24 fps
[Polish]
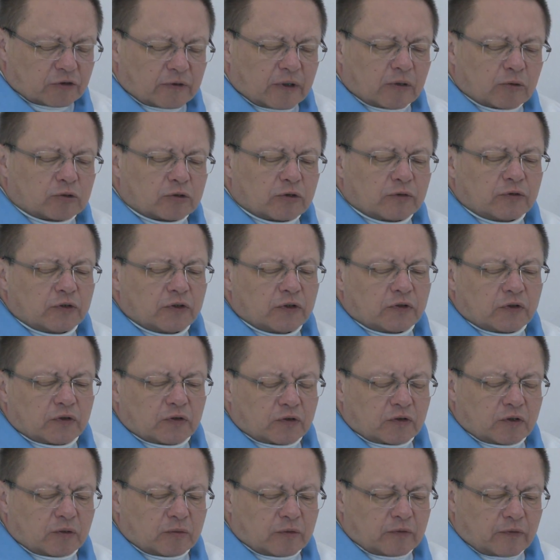Gwałtownicy
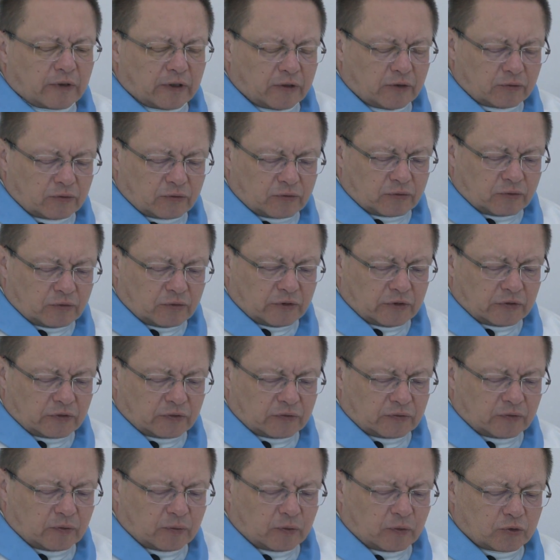zdobywają
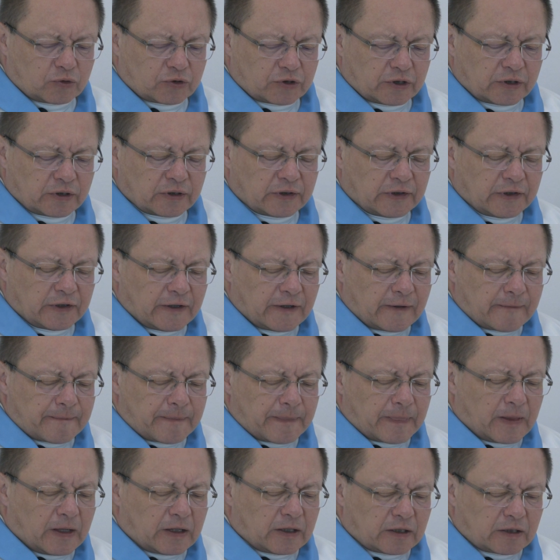Królestwo Boże,
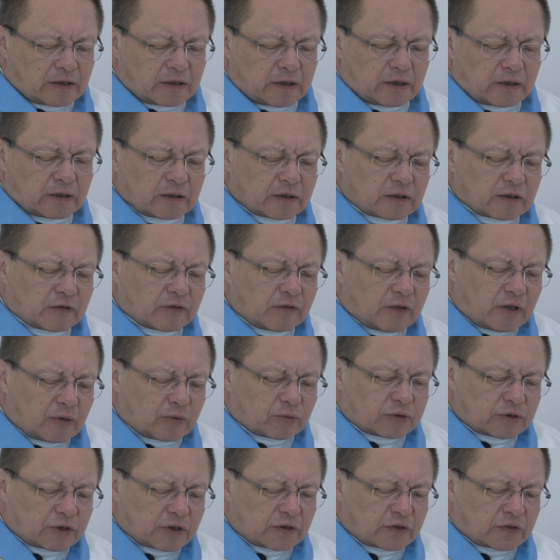ale ten
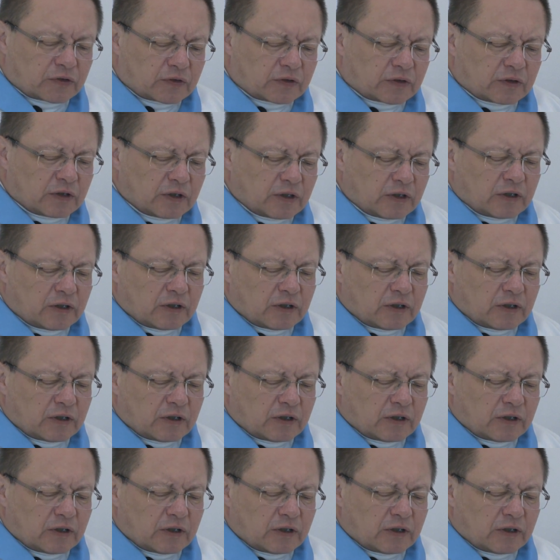gwałt jest